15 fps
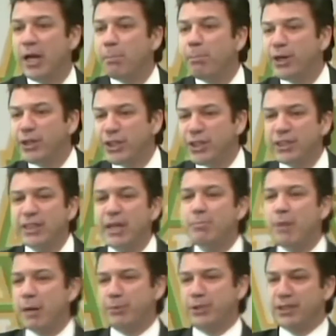Başarısızlığa
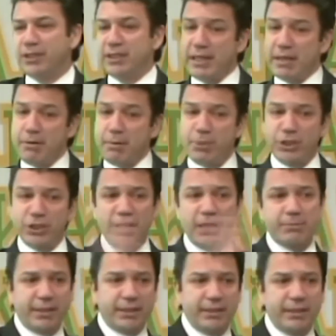bakmayacaksınız. Tamamen başarıya bakın.